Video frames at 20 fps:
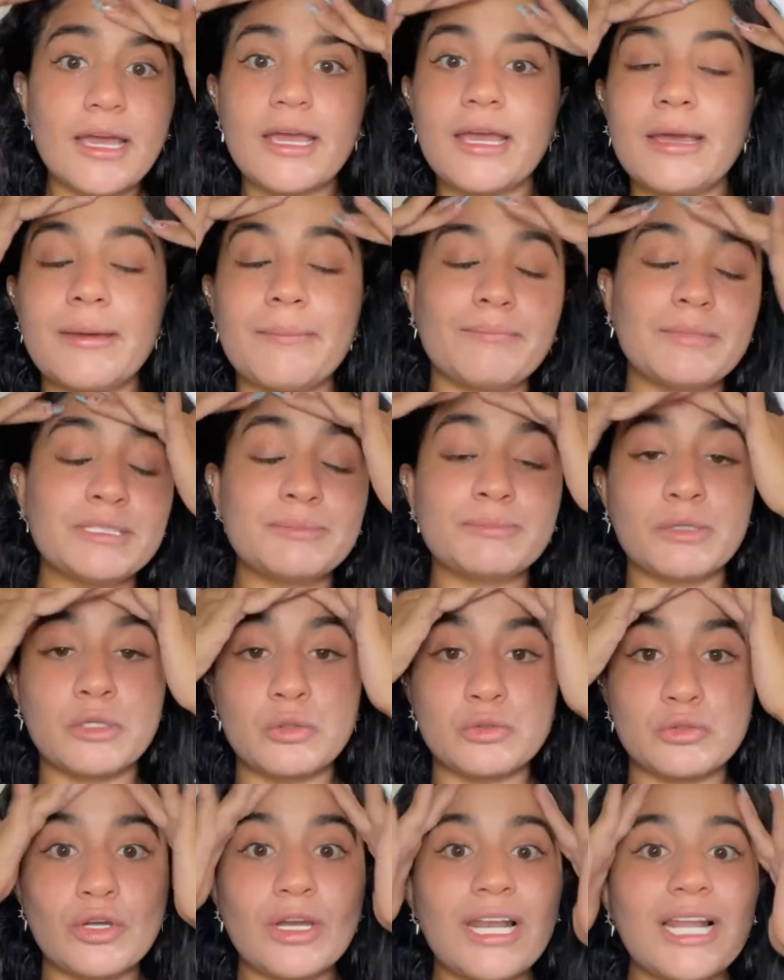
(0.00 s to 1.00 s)
eh, mis
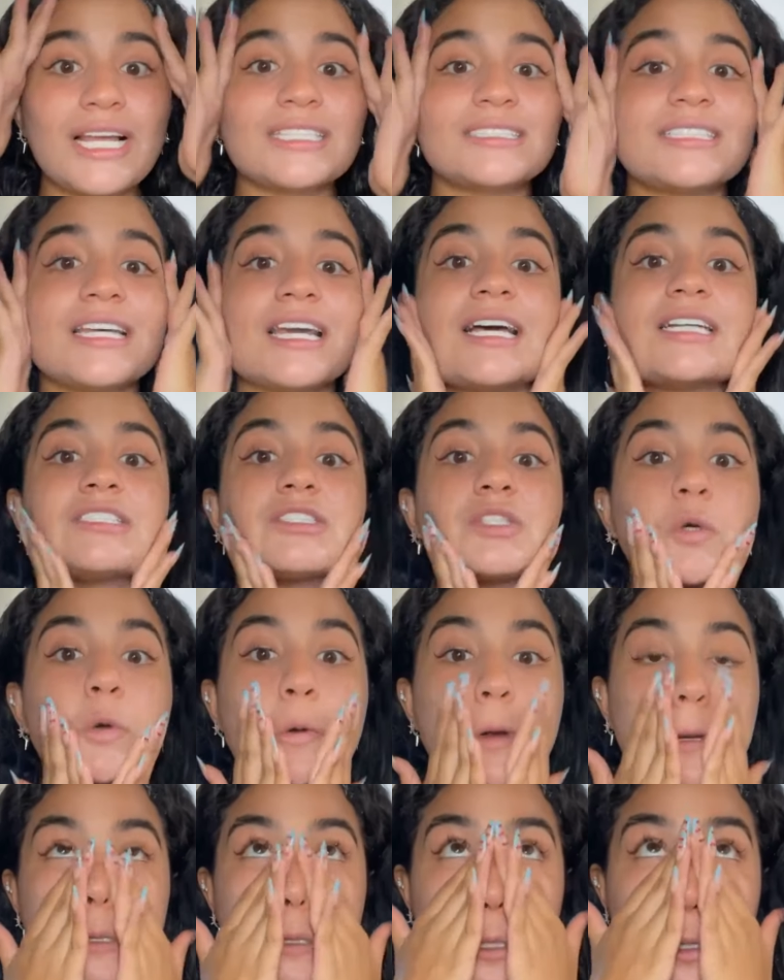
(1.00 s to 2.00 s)
productos en las cejas
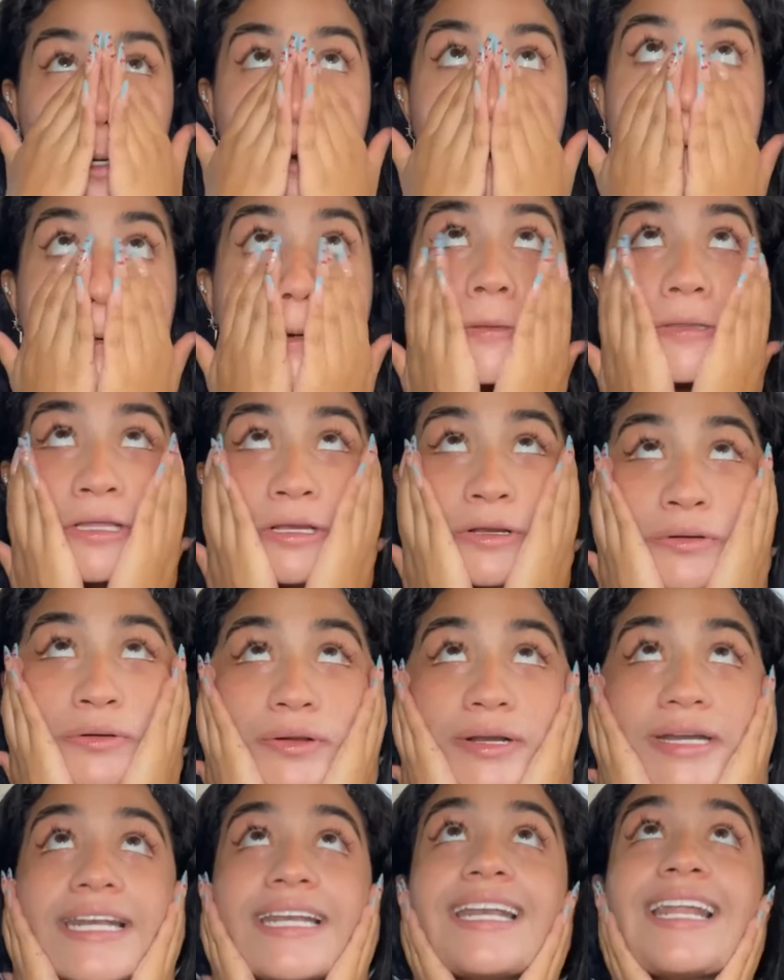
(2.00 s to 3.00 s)
cuando no
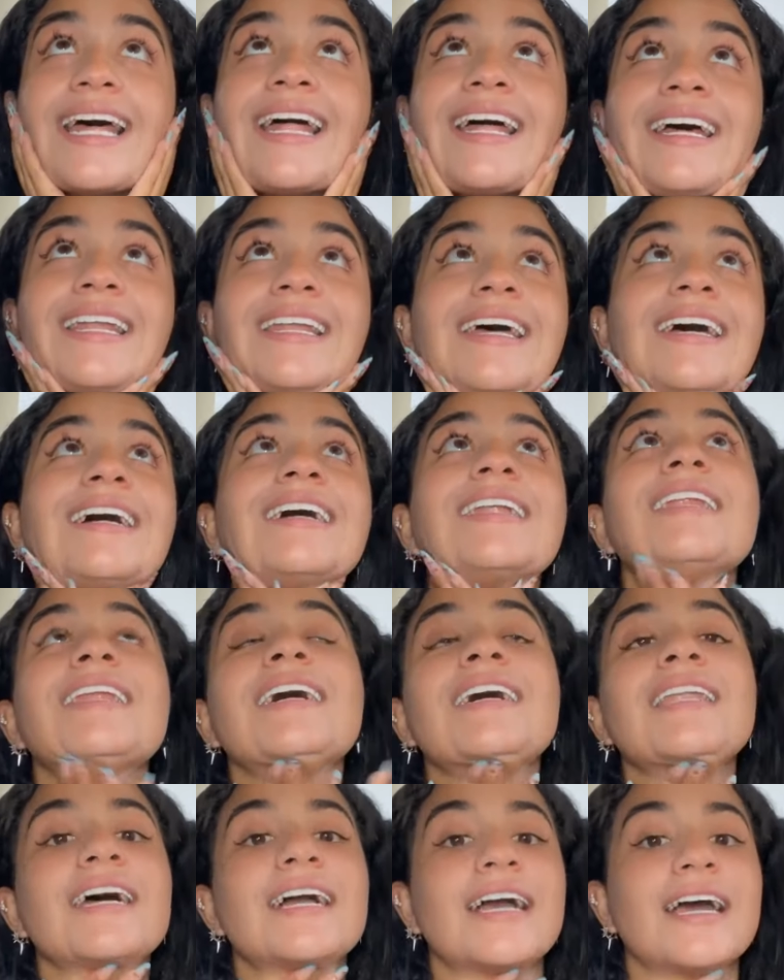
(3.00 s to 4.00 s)
tengo nada, nada,
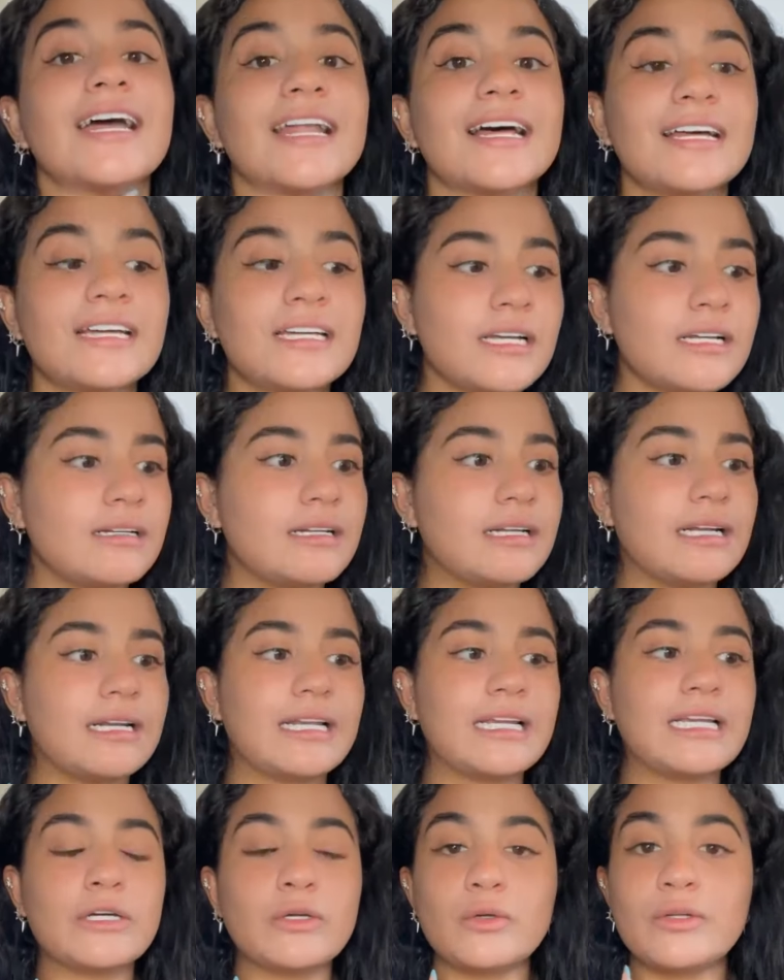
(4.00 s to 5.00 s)
nada en la cara,
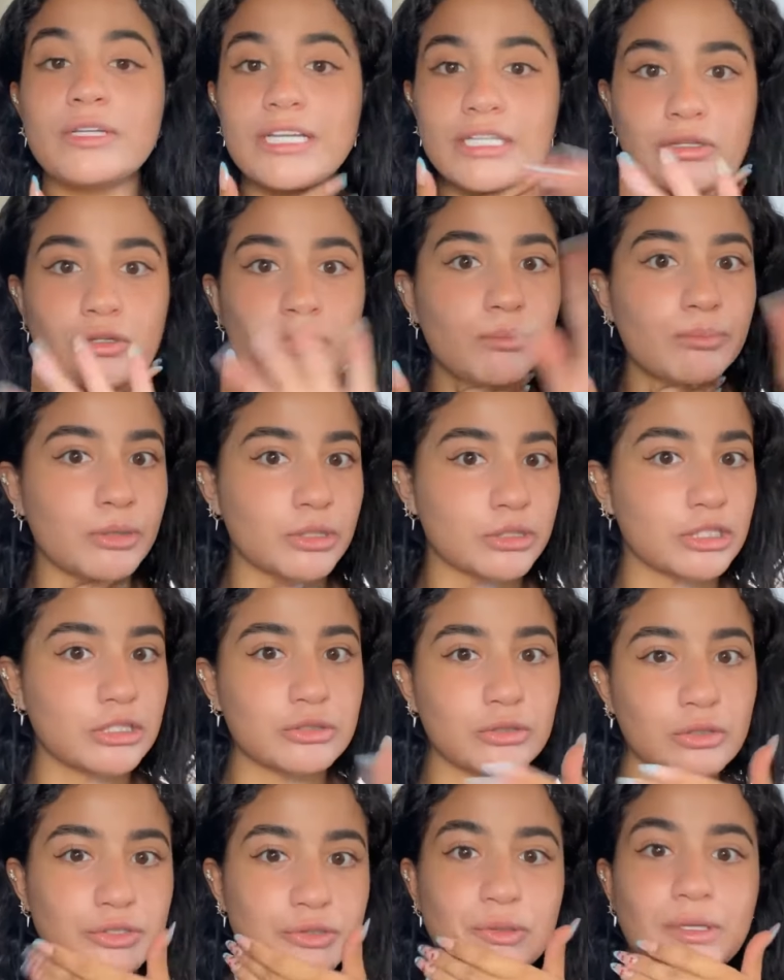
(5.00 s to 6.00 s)
incluyendo
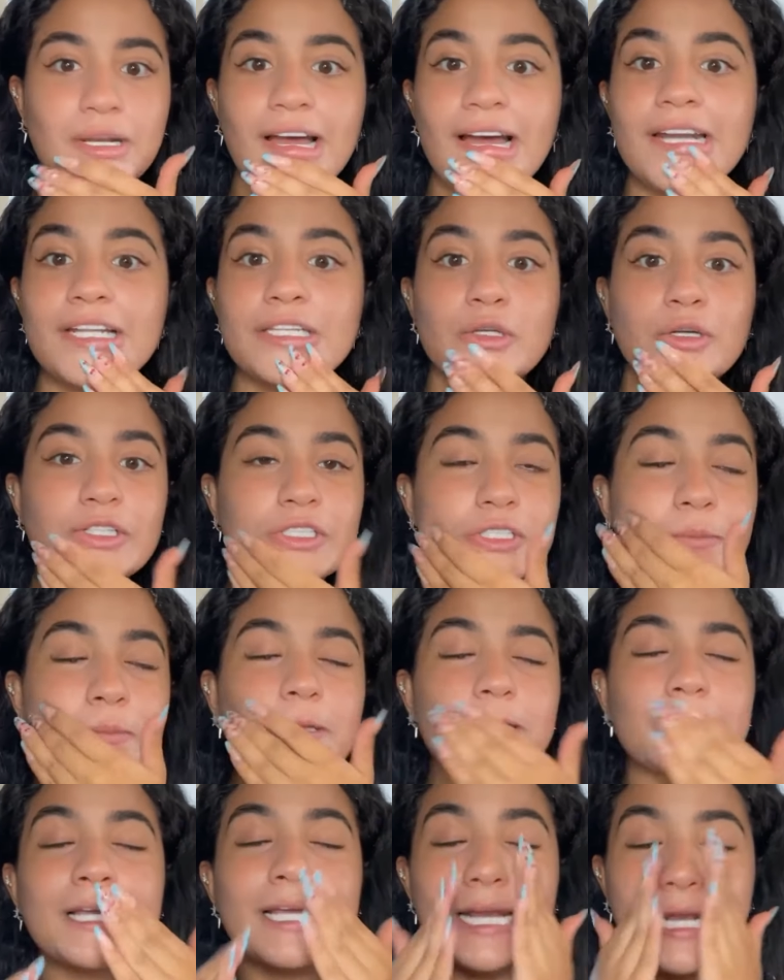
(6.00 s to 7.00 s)
protector solar y todo
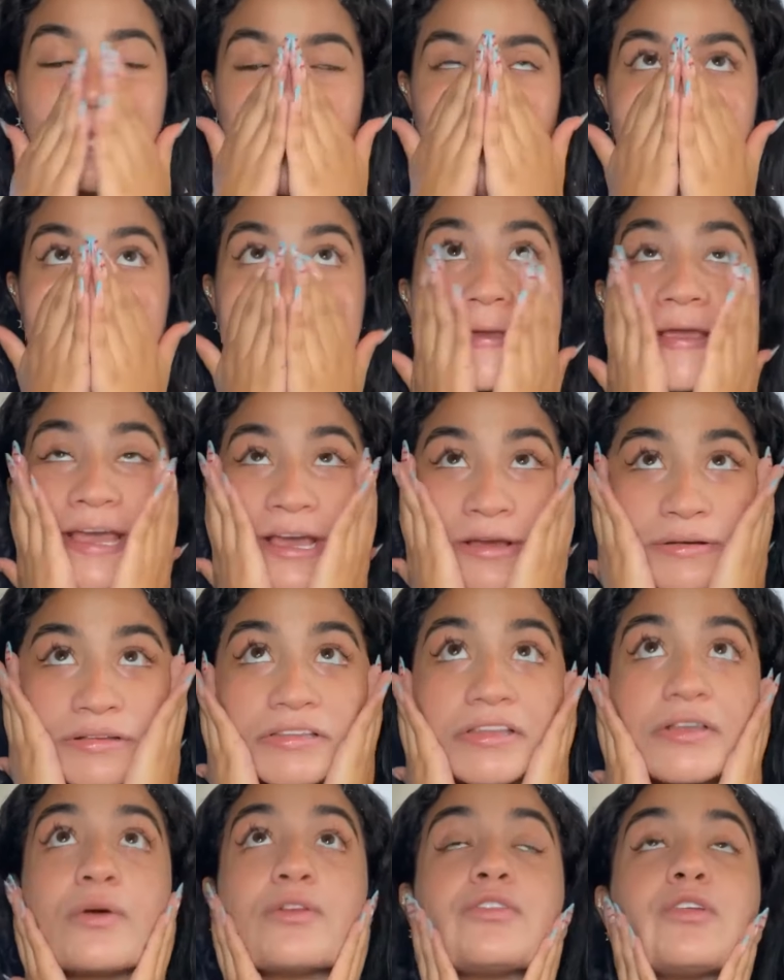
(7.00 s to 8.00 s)
eso, pero creo que a
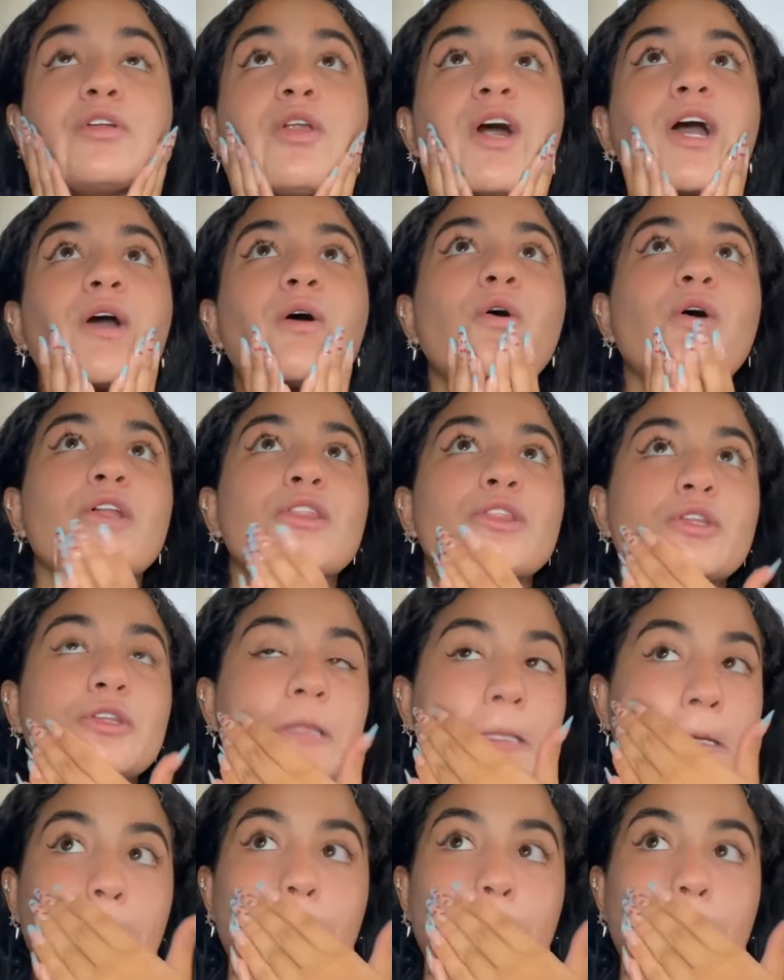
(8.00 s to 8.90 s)
veces cuando lo hago, cuando